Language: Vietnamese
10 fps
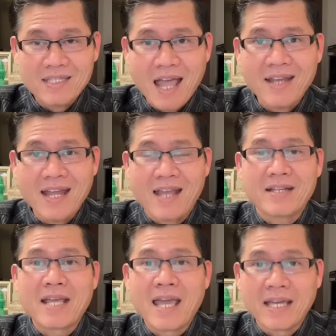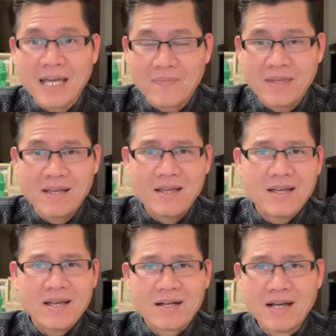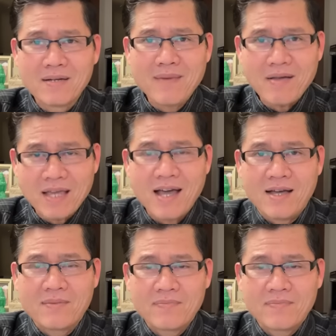tai nạn nghề nghiệp nhá đừng bao giờ